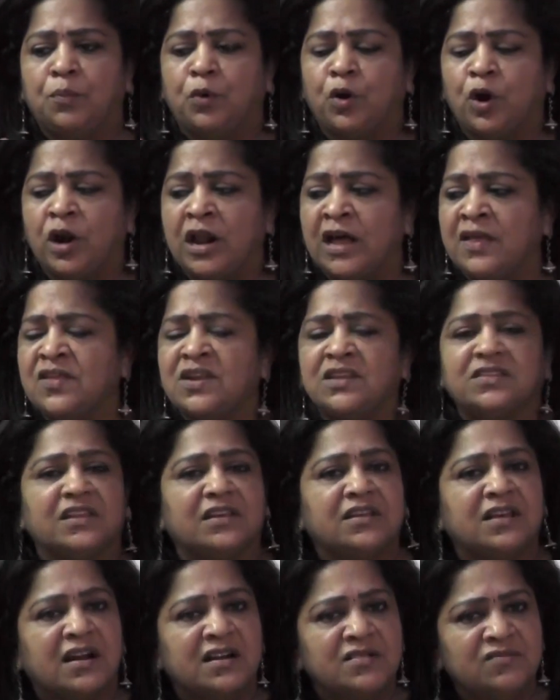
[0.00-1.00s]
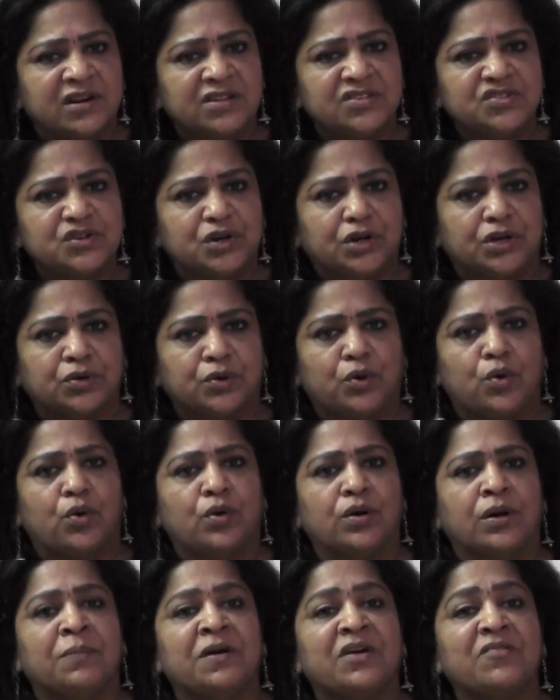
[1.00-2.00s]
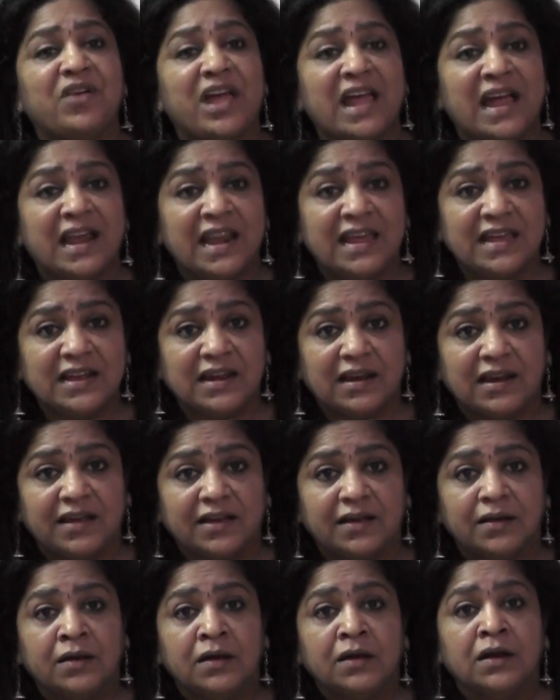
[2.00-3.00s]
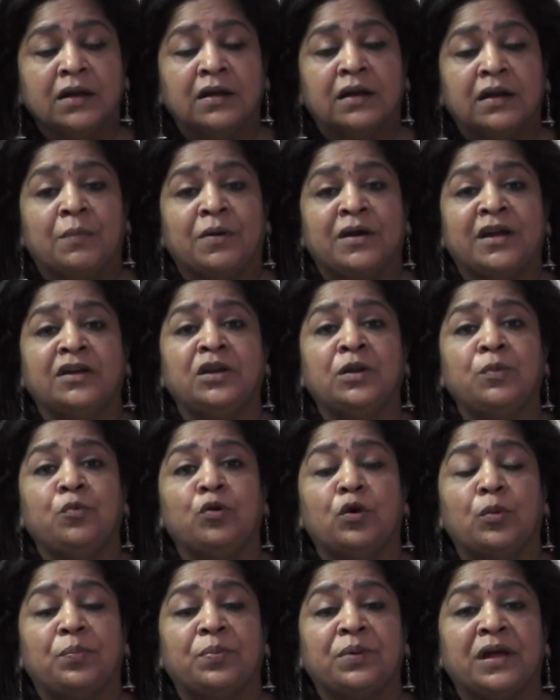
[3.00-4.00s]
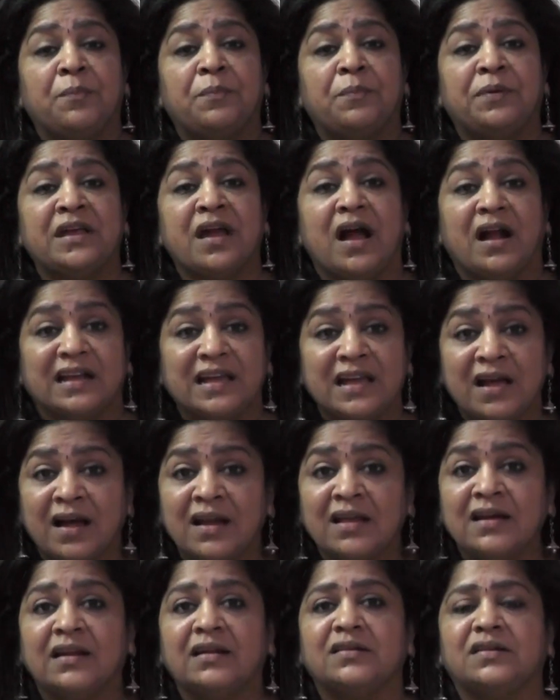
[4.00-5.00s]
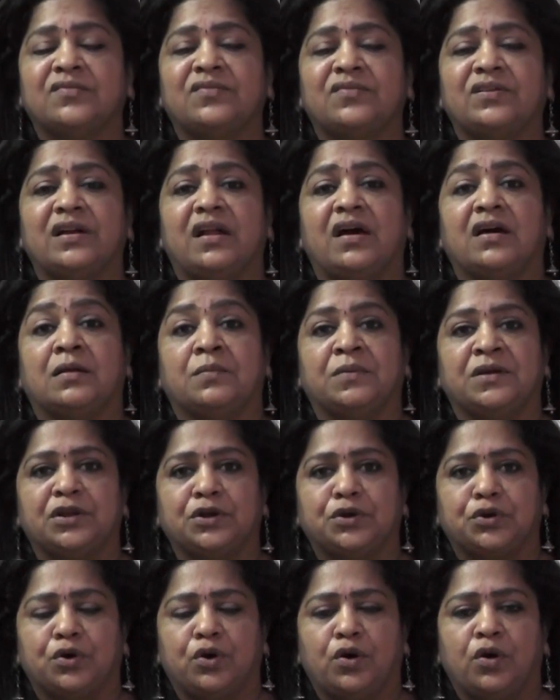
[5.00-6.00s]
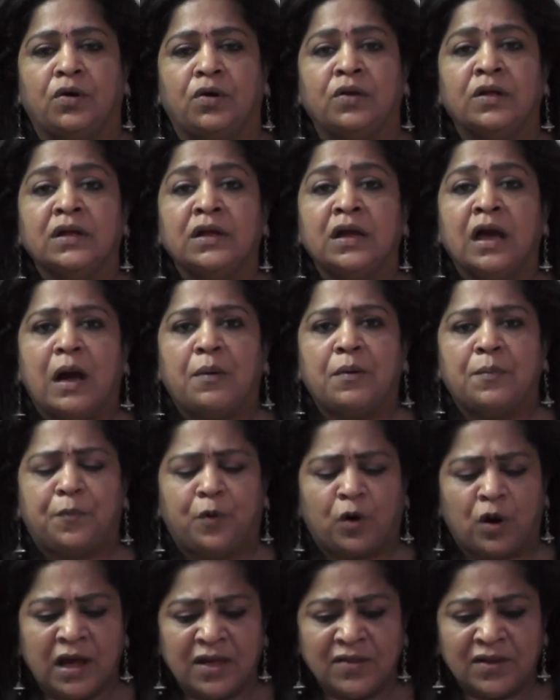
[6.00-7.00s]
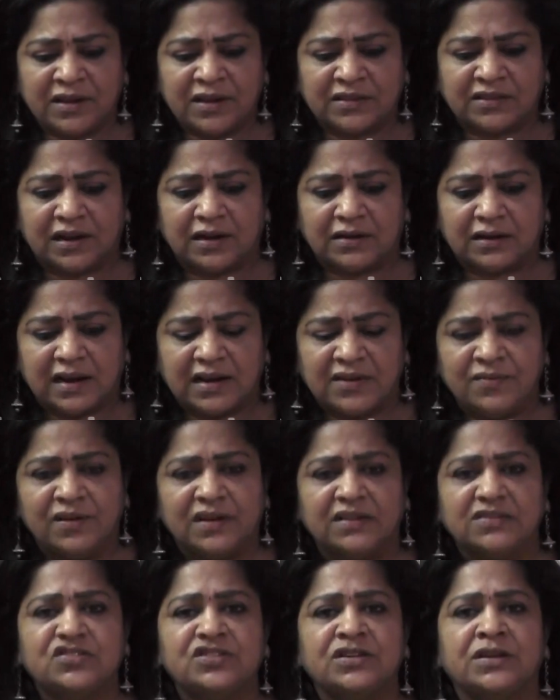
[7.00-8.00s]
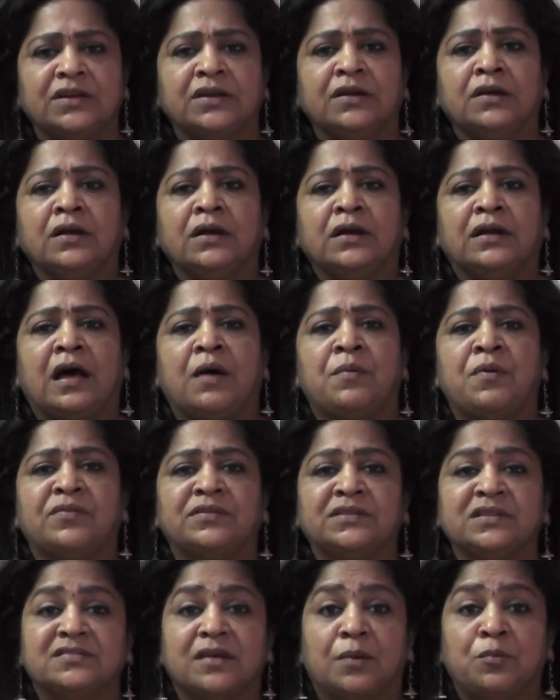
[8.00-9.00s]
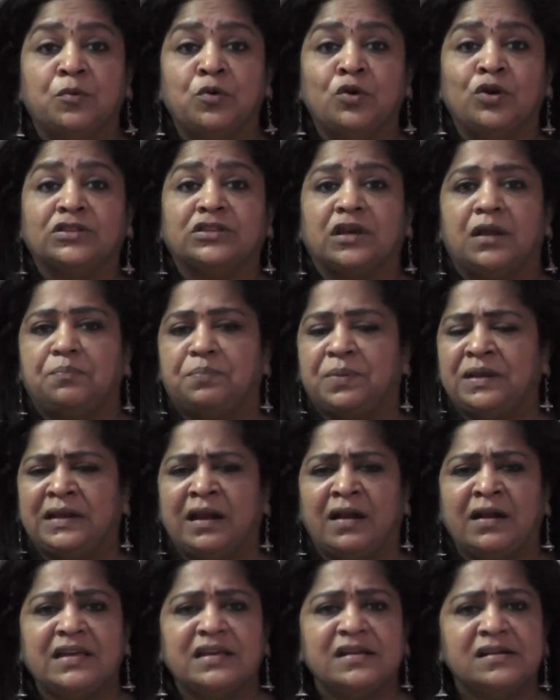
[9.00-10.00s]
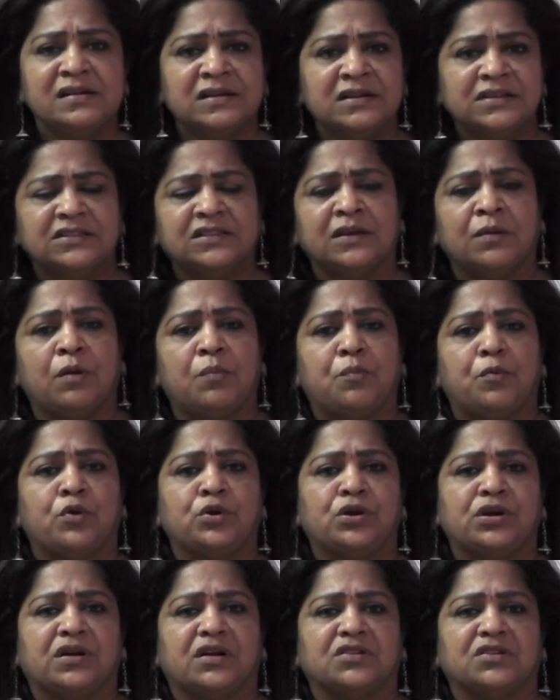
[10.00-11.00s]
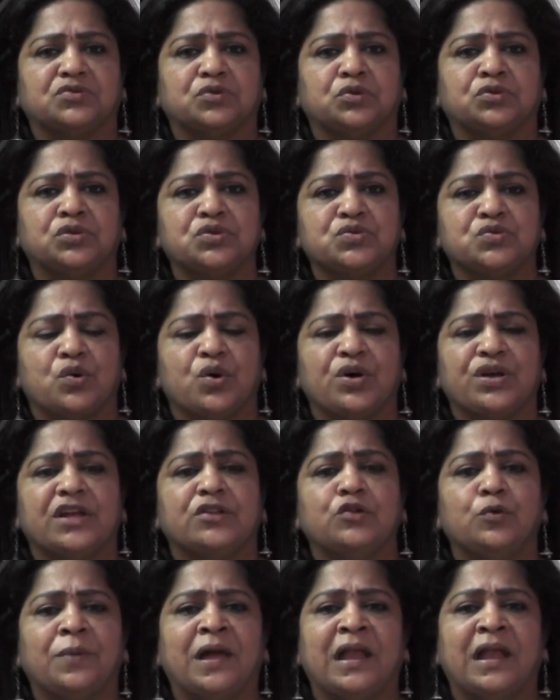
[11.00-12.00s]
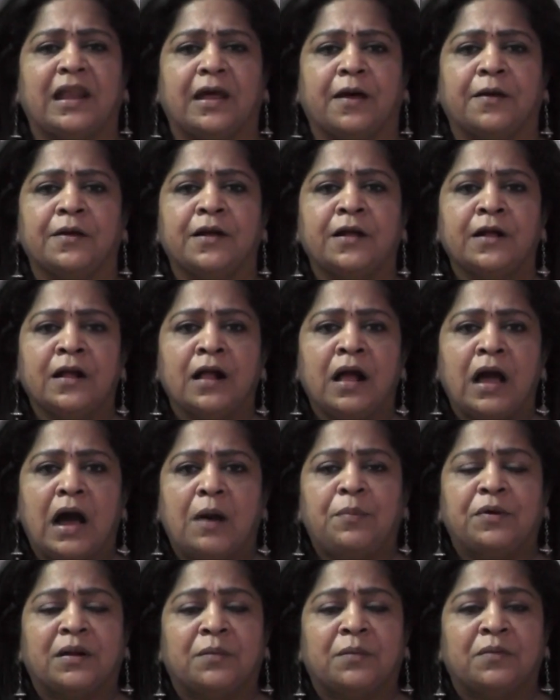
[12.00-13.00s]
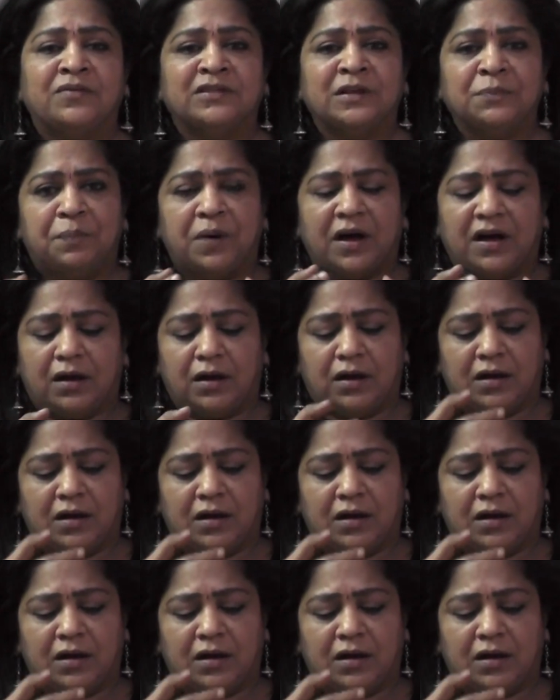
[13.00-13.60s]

பொருளாதாரத்தில் நல்வடைஞ்சு கிடக்கிறோம் நமக்கு வேலை இல்லை நமக்கென்று மிகப்பெரிய அடையாளங்களற்றவர்களாக நம்ம இருக்கிறோம் அவள் பொருளாதாரத்தை நலிவடைஞ்சு நாம் வந்து சமூகத்தில் பின்னாடி இழுத்து நம்மளை போட்டிருக்கா சொத்து சுகம் எதுவுமே இல்லை அப்போ நம்ம வந்து ப